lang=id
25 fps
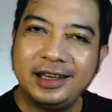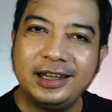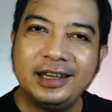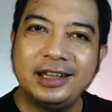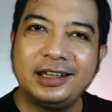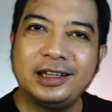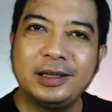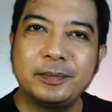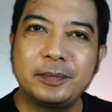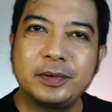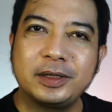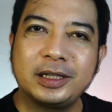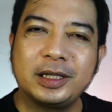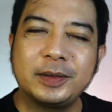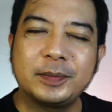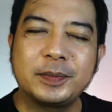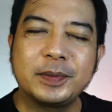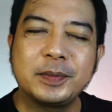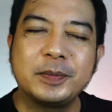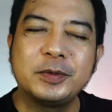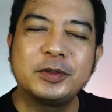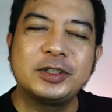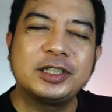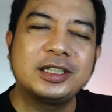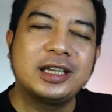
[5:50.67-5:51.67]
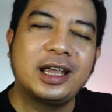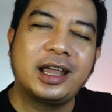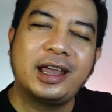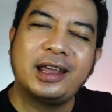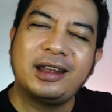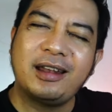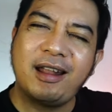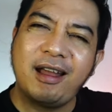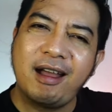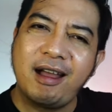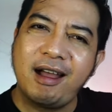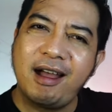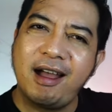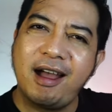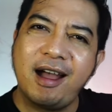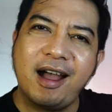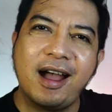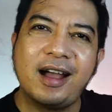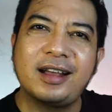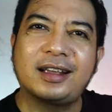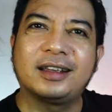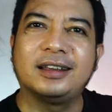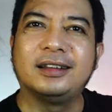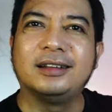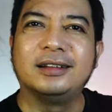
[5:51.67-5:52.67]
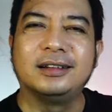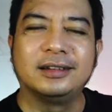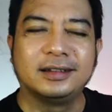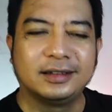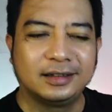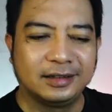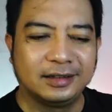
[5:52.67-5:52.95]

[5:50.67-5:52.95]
nih tipe-tipe musiknya enak gitu